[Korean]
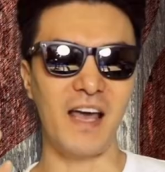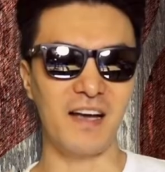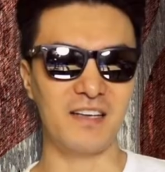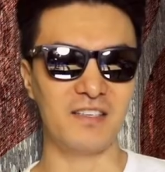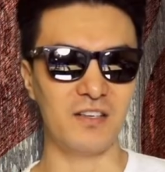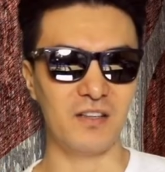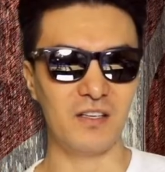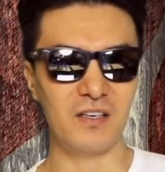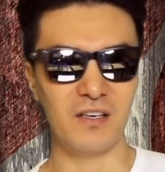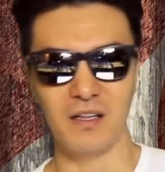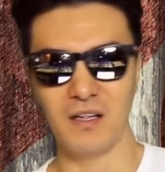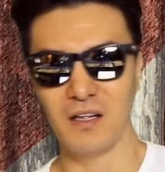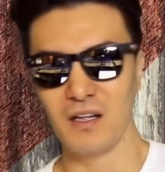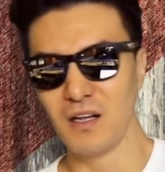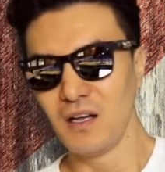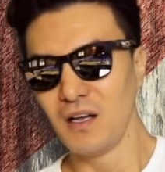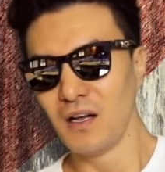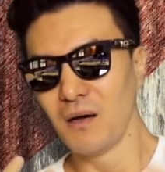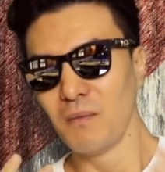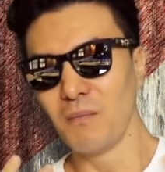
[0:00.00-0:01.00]
액션은
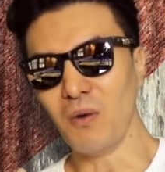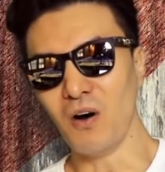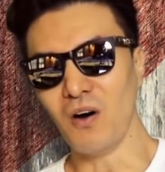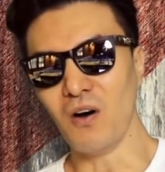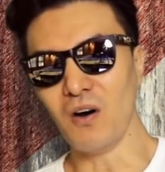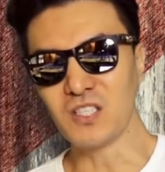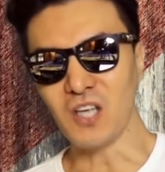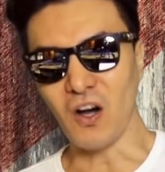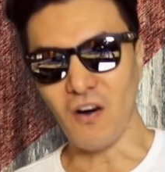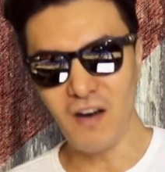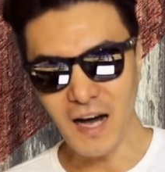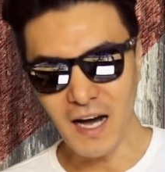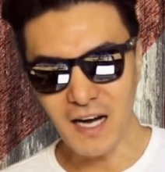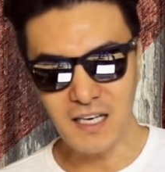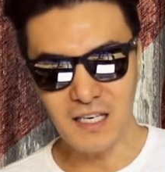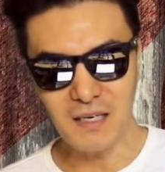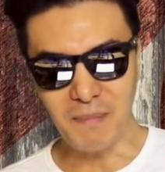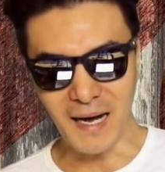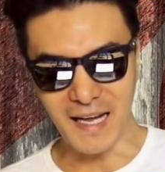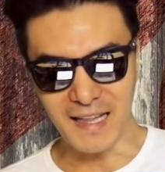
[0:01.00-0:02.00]
뭐
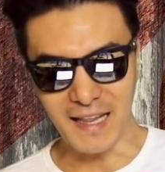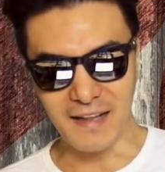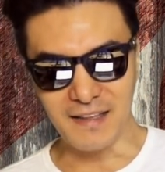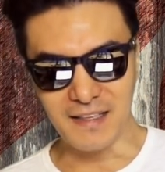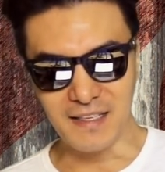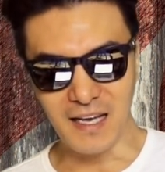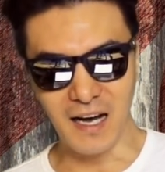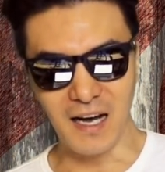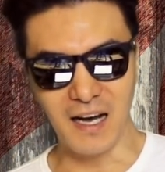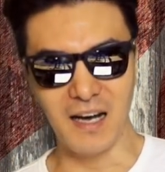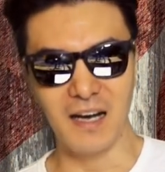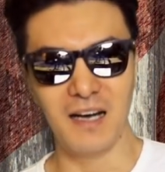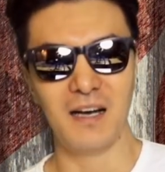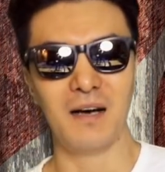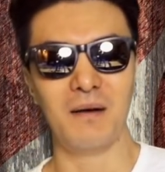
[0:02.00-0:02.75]
정학을 받았냐